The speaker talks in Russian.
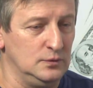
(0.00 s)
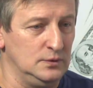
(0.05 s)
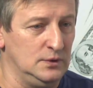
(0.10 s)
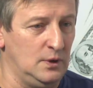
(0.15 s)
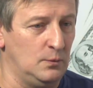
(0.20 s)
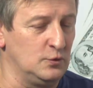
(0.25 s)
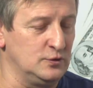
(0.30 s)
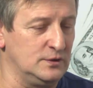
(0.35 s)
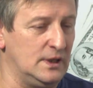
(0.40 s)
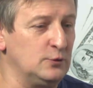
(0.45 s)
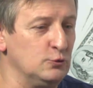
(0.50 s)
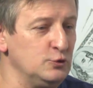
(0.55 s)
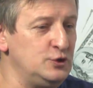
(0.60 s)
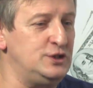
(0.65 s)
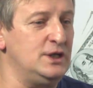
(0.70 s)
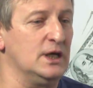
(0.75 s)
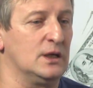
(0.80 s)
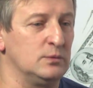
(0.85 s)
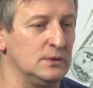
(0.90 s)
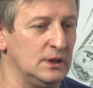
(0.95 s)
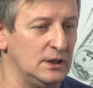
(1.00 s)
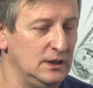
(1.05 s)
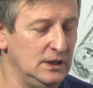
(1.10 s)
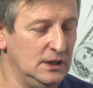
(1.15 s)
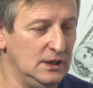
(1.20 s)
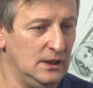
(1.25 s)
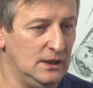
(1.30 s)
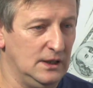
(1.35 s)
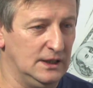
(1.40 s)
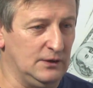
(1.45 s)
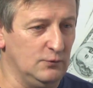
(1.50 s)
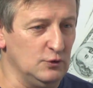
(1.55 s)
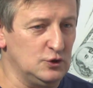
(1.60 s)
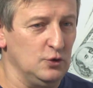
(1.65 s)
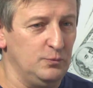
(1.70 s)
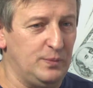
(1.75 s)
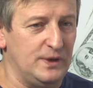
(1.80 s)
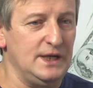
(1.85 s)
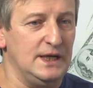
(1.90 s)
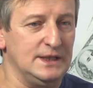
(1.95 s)
на мой взгляд, ущербно. Для того,
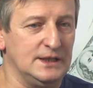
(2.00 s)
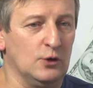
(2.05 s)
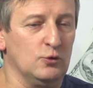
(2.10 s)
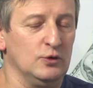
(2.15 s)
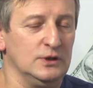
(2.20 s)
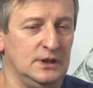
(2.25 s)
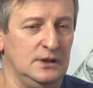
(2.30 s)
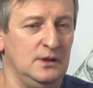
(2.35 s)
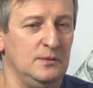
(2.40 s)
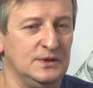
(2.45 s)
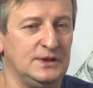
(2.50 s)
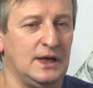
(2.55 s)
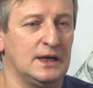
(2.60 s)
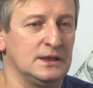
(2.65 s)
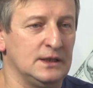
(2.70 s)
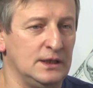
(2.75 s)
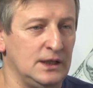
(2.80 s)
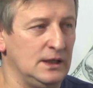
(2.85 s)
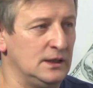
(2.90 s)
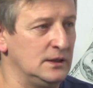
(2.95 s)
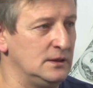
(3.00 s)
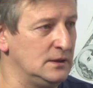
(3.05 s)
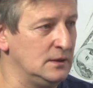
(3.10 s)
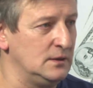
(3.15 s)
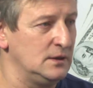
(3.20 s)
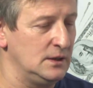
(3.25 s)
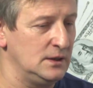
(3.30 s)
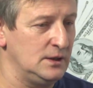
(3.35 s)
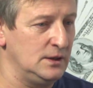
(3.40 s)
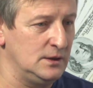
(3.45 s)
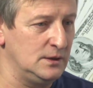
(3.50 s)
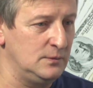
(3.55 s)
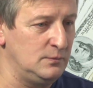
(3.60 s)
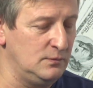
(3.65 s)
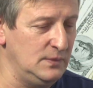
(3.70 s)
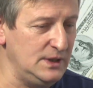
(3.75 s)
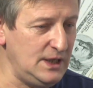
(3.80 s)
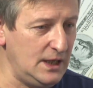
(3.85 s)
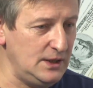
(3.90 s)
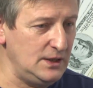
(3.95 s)
чтобы принять какое-то элементарное э,
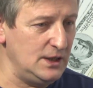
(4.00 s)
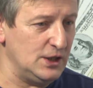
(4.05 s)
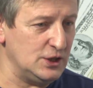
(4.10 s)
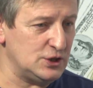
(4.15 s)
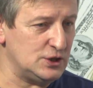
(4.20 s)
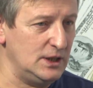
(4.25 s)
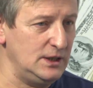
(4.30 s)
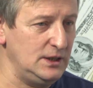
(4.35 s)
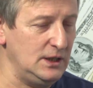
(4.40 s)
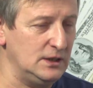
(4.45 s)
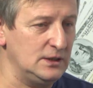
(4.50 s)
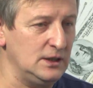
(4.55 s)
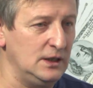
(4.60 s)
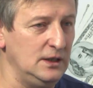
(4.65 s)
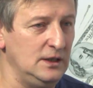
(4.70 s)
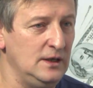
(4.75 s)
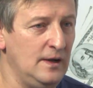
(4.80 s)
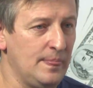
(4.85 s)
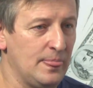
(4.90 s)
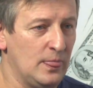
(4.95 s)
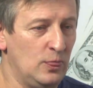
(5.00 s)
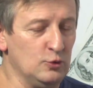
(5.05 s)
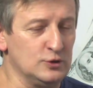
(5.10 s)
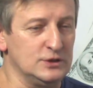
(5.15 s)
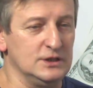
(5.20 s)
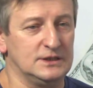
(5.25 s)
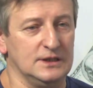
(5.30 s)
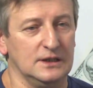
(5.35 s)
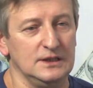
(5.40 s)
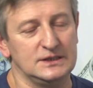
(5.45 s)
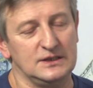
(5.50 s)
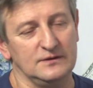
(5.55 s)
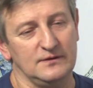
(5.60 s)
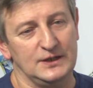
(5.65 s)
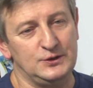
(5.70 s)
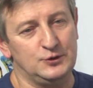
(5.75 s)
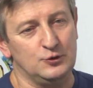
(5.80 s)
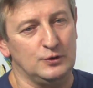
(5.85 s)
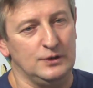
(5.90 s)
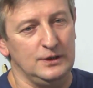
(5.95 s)
мнение, решение, да, нужно
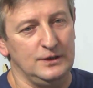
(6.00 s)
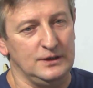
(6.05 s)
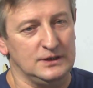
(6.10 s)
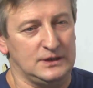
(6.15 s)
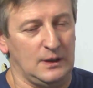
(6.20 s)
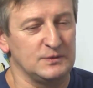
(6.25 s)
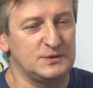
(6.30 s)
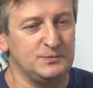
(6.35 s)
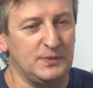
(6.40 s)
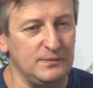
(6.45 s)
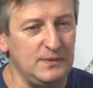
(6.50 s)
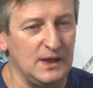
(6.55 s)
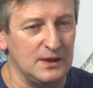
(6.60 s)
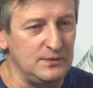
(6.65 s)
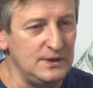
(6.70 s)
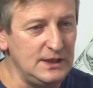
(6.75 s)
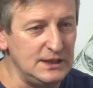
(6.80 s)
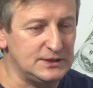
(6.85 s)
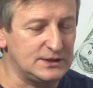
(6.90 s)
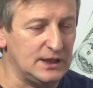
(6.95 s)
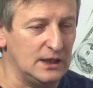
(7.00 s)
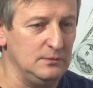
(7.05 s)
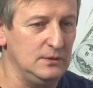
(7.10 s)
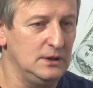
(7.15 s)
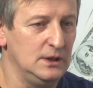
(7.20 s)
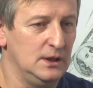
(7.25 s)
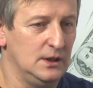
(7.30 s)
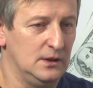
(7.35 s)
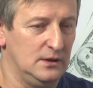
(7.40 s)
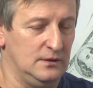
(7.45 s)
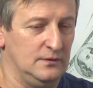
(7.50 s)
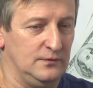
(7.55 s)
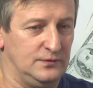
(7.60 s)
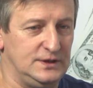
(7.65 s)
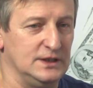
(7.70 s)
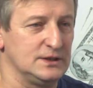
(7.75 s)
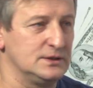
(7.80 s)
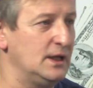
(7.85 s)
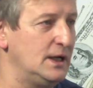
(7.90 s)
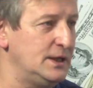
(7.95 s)
согласовать чуть ли не там с премьер-министром. Э,
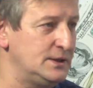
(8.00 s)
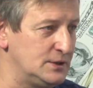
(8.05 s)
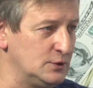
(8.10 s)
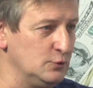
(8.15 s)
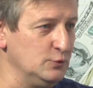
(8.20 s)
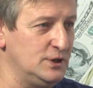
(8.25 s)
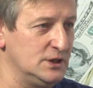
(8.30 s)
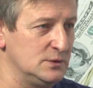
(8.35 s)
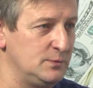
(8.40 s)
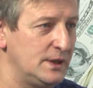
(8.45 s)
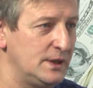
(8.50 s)
все знаете случай с